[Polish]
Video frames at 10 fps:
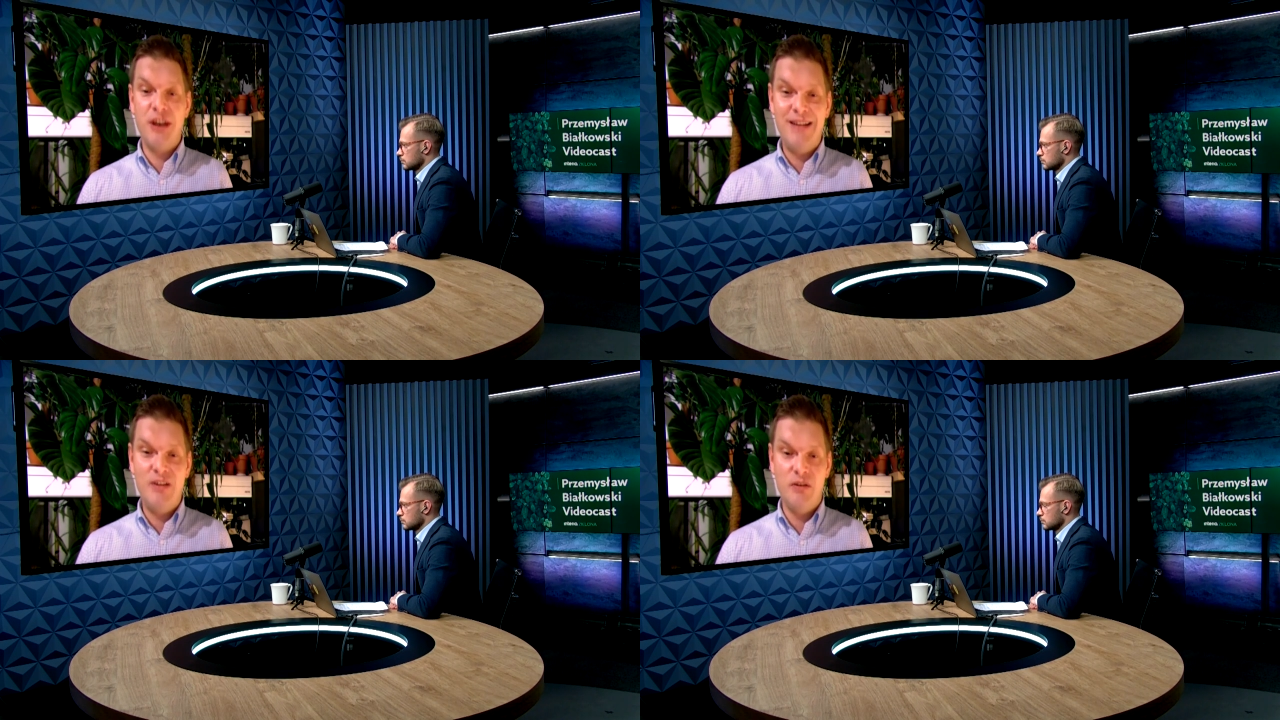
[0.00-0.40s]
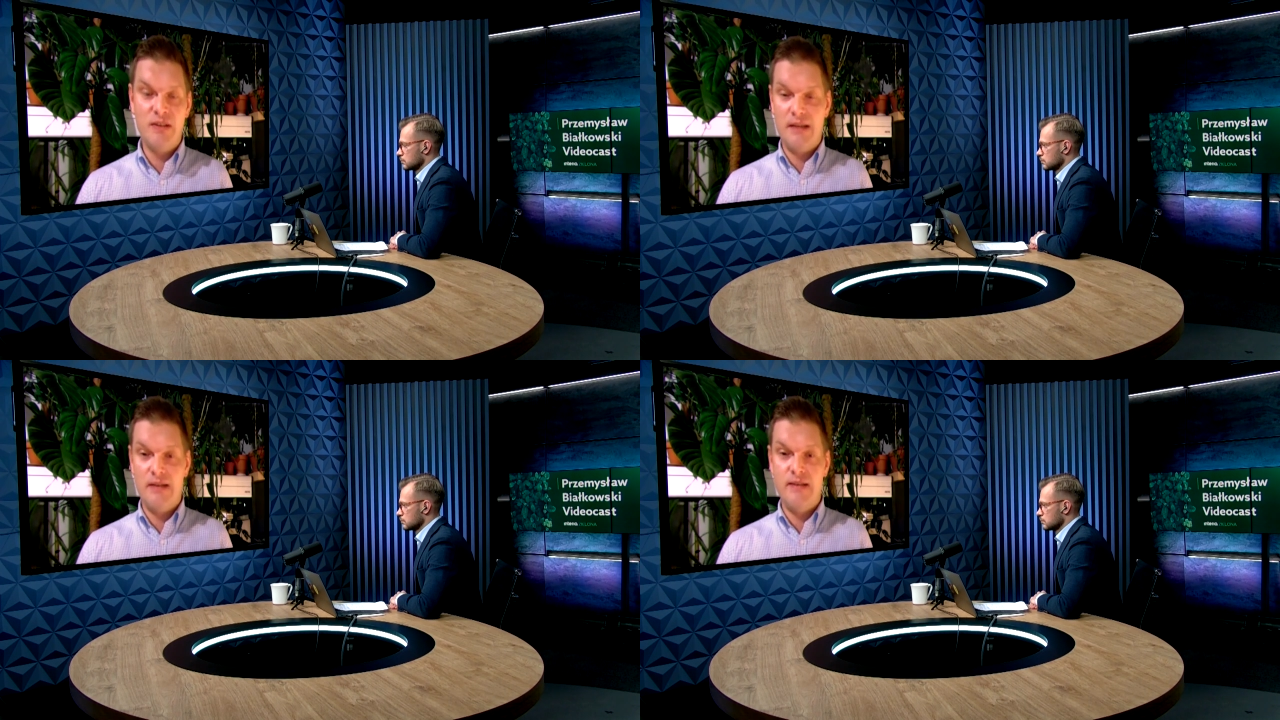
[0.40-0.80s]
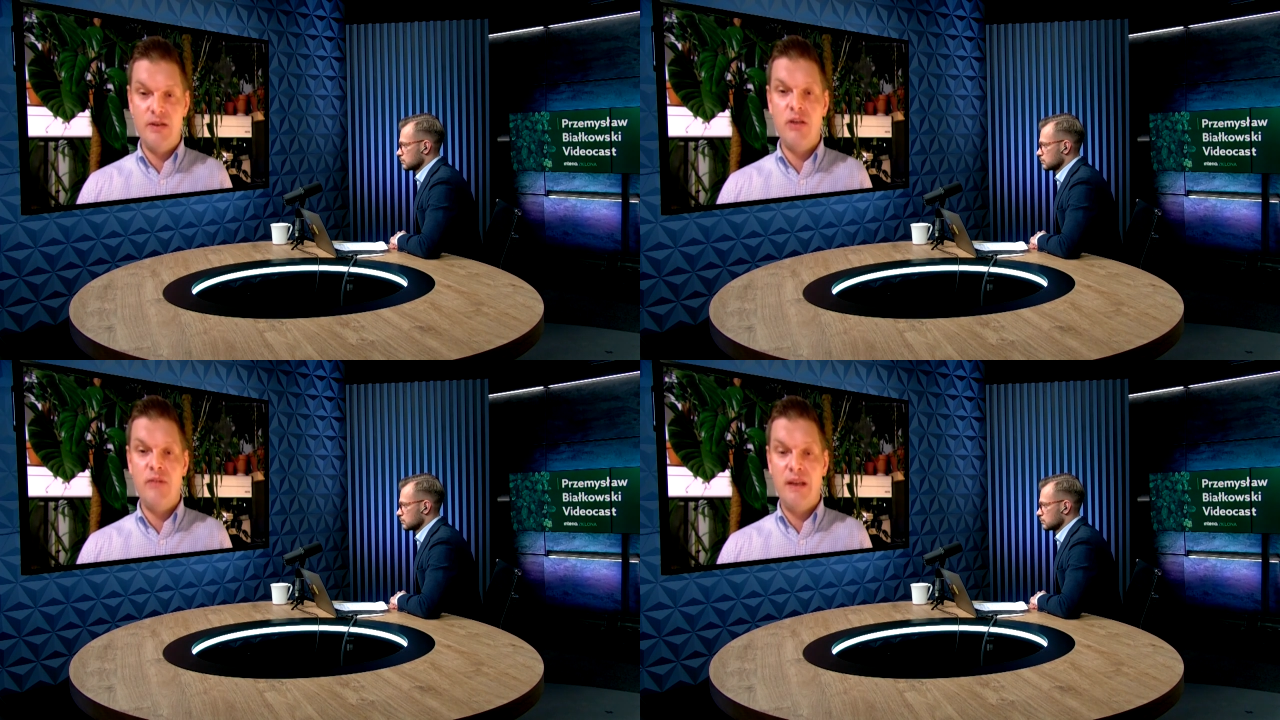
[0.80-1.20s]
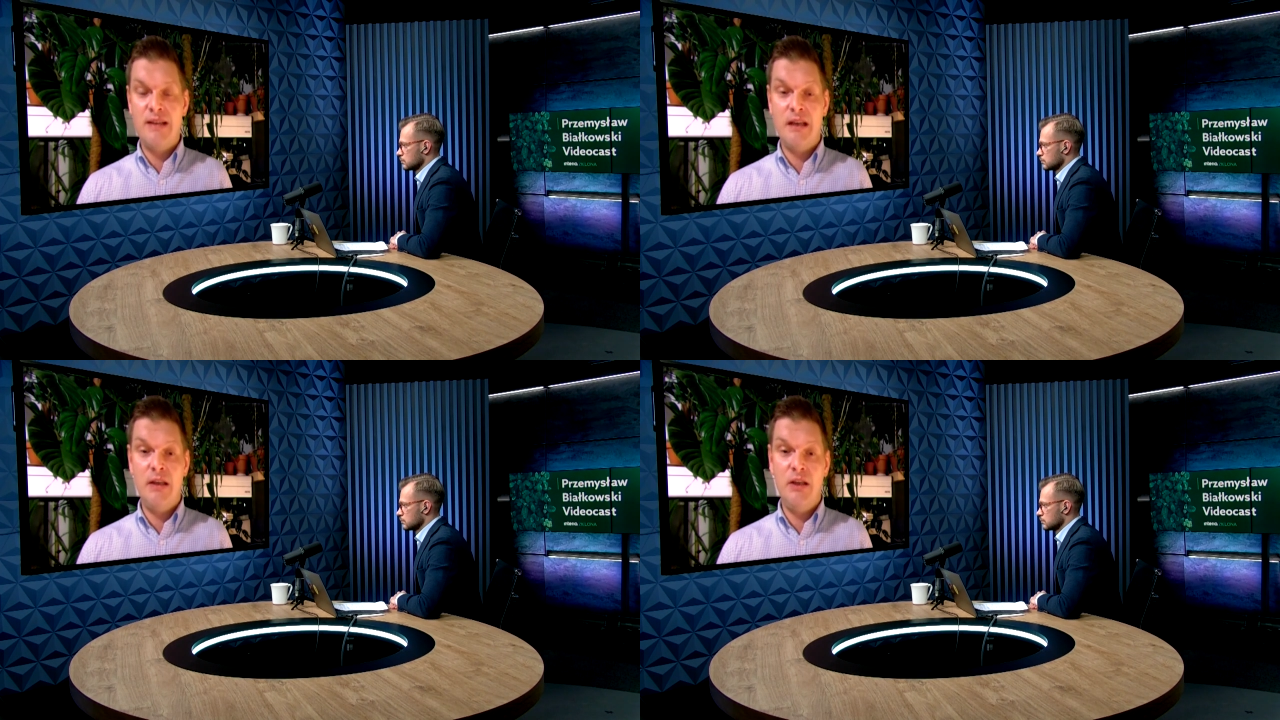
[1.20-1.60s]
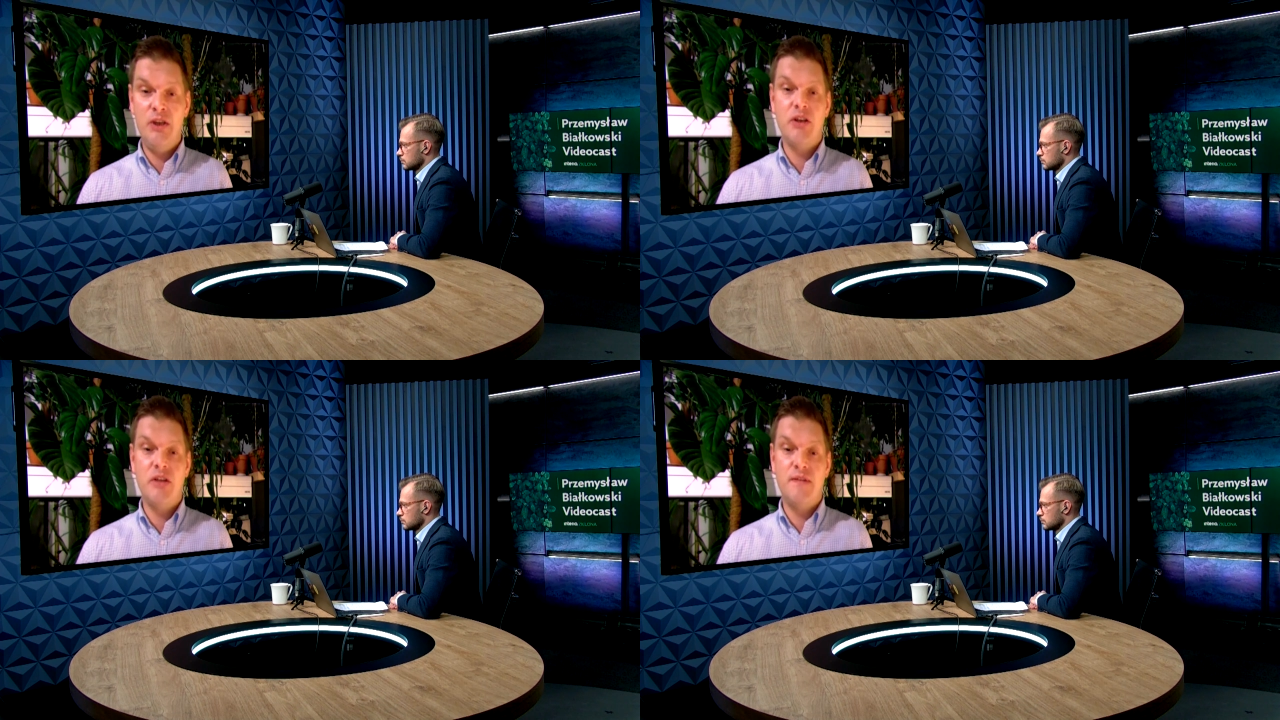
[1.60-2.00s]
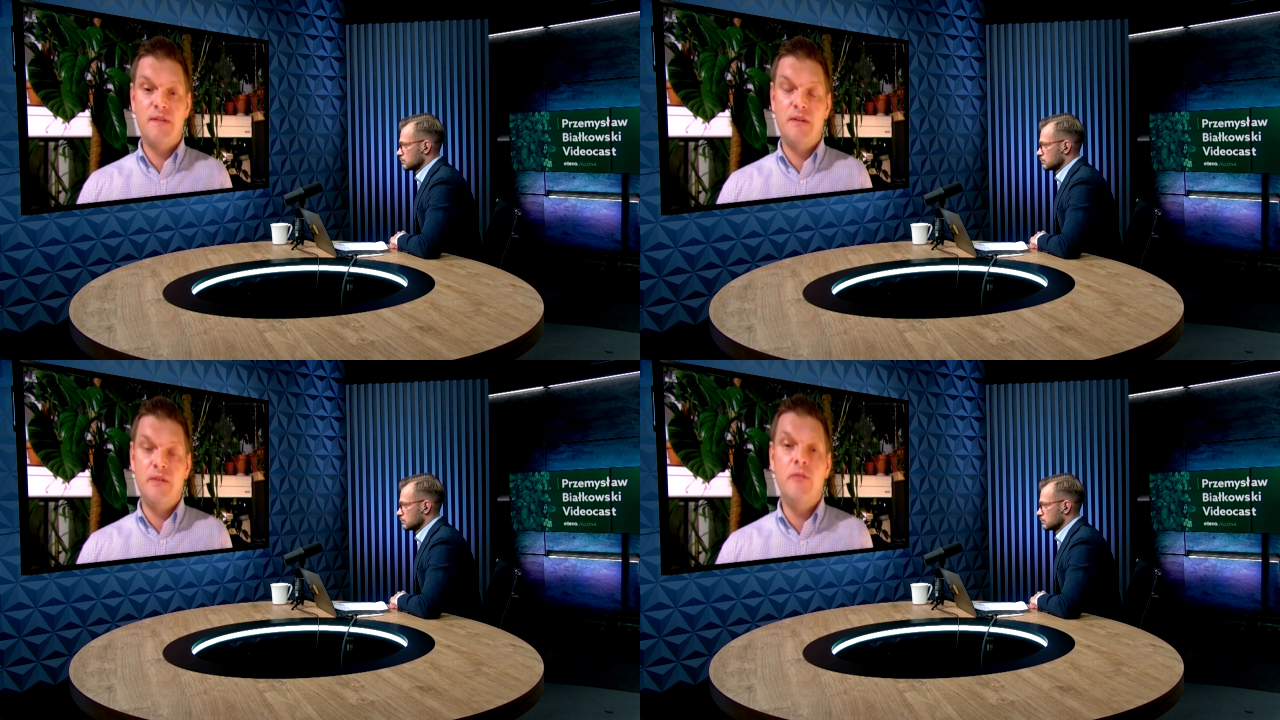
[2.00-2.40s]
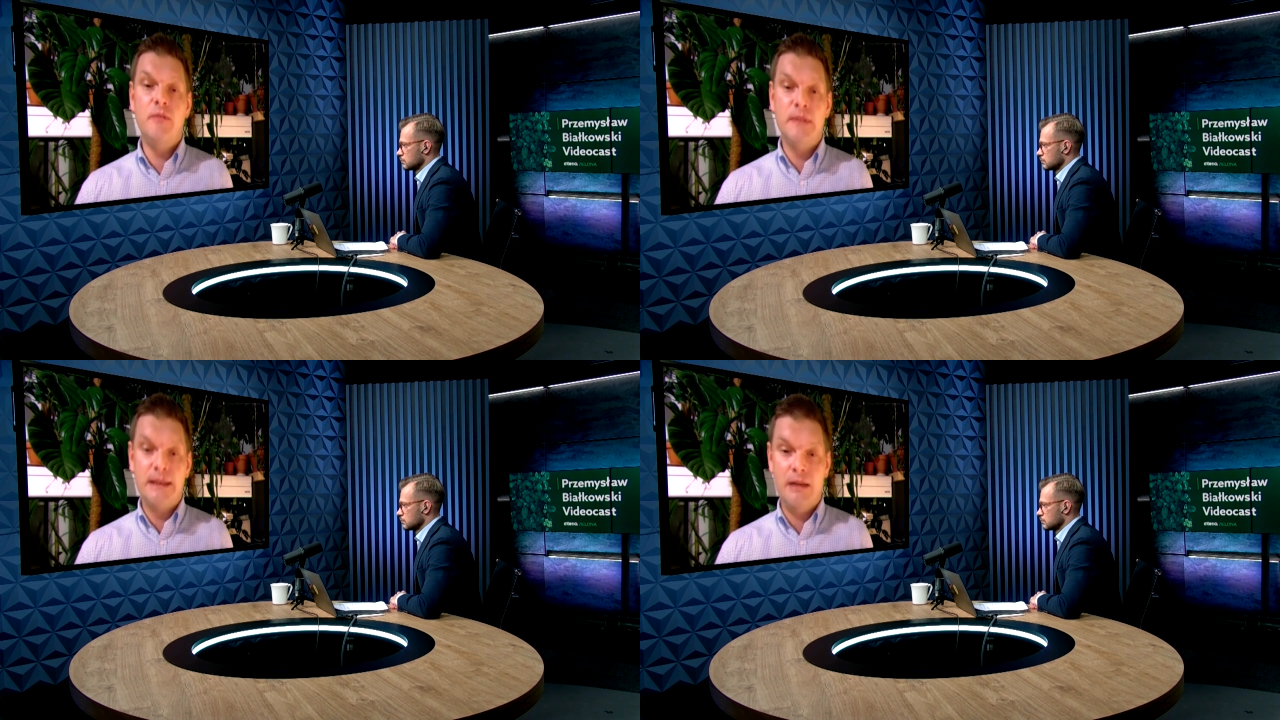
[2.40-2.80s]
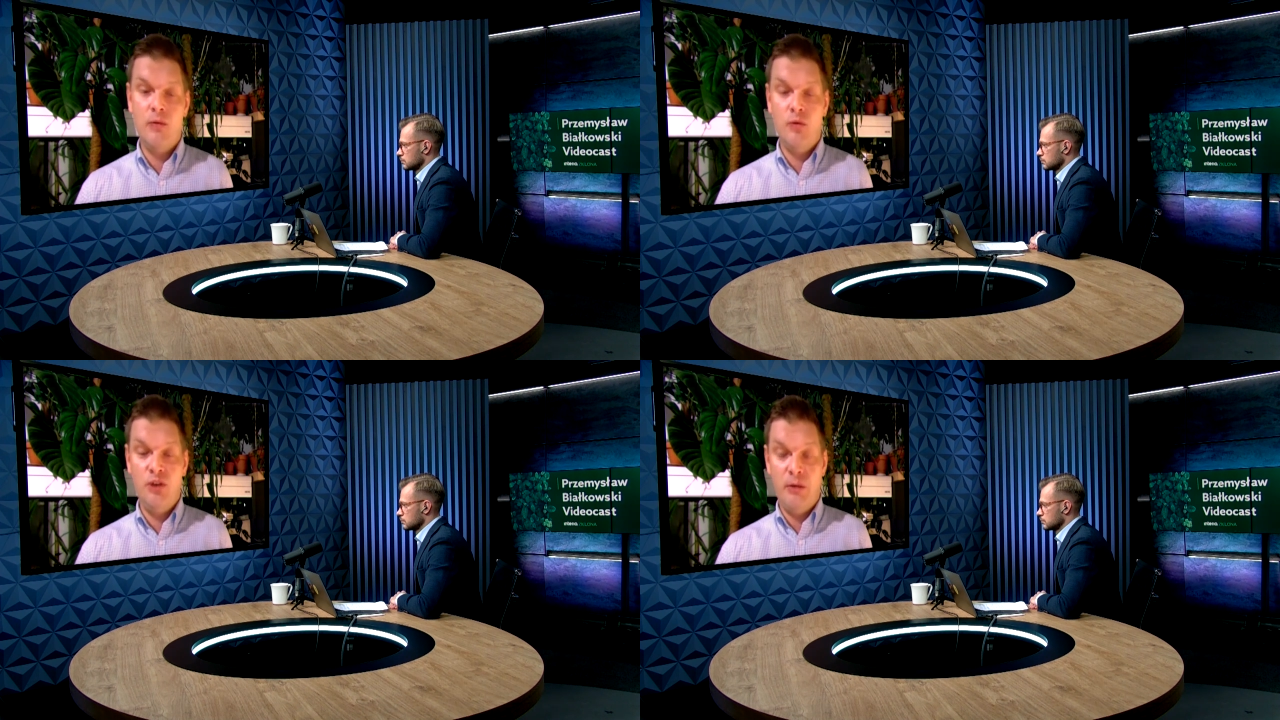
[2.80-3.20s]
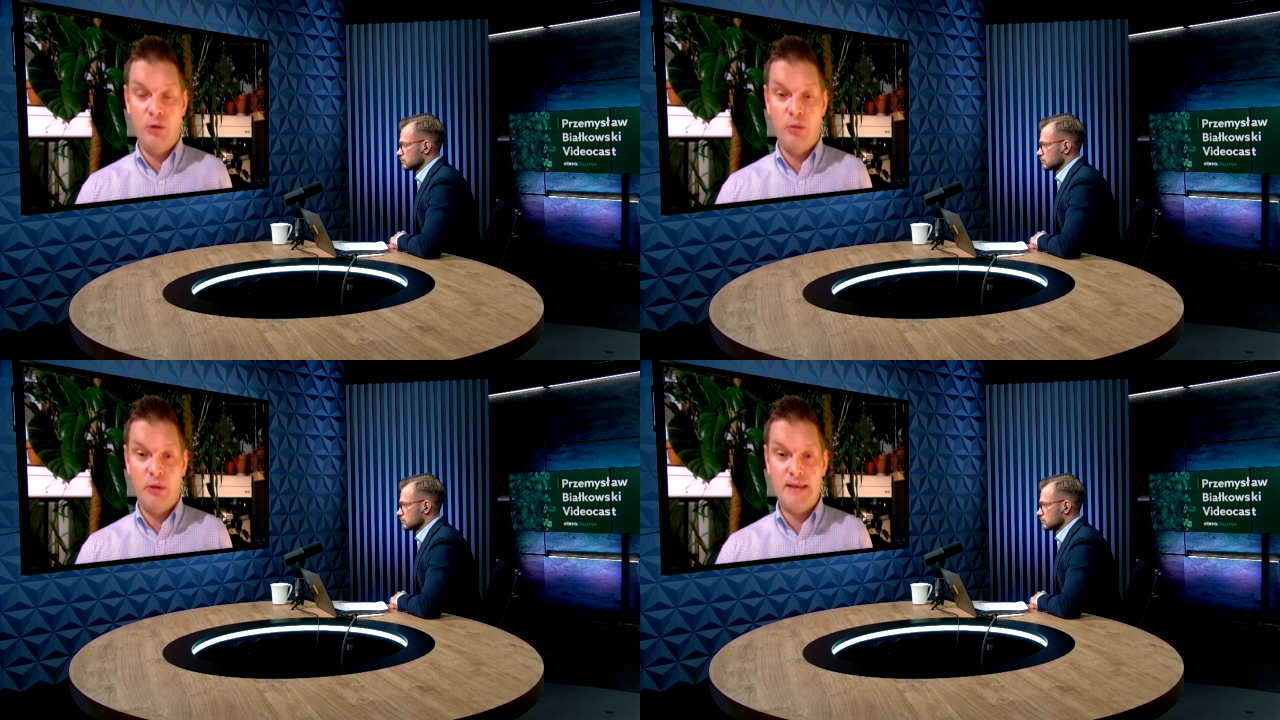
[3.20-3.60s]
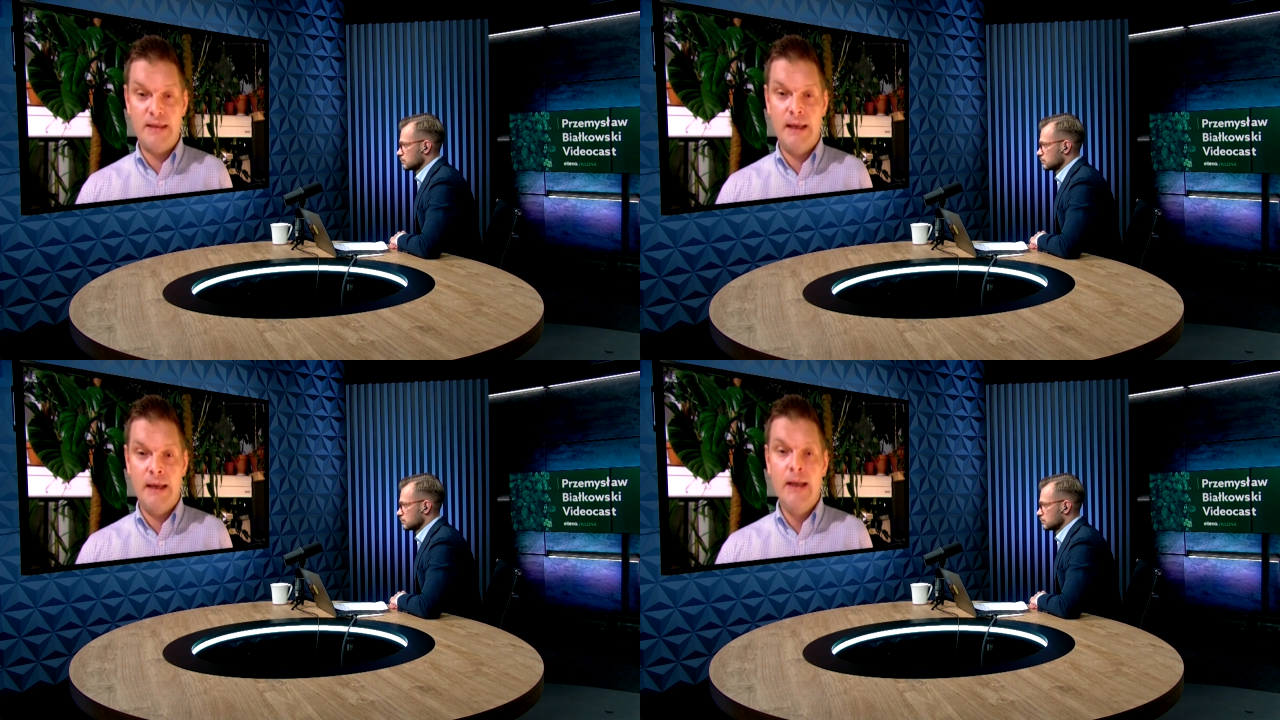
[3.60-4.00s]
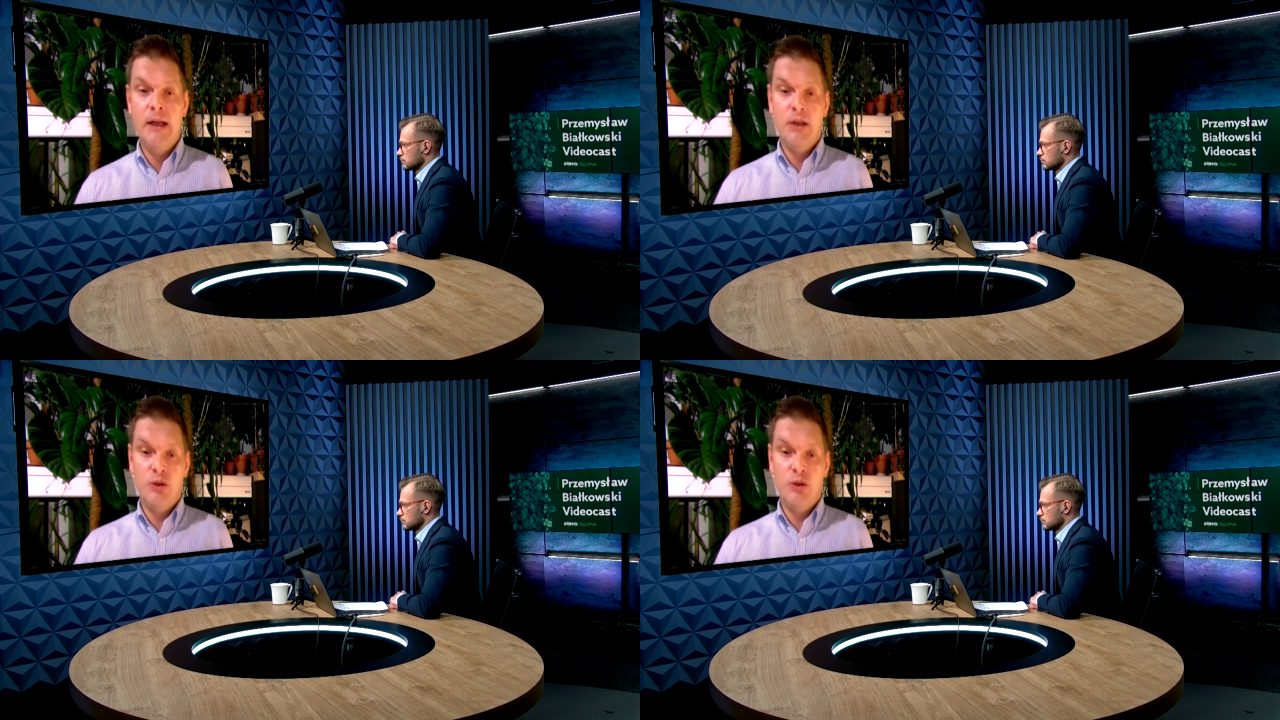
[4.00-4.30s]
średnio statystycznie więcej niż na tle Unii Europejskiej.